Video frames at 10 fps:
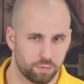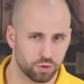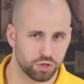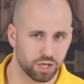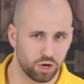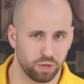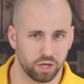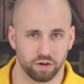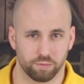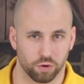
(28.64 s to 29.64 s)
Прочный
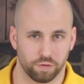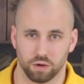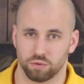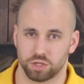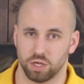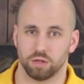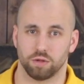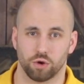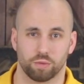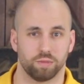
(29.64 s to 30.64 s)
алюминиевый профиль усилен
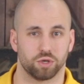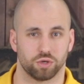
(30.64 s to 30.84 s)
ребрами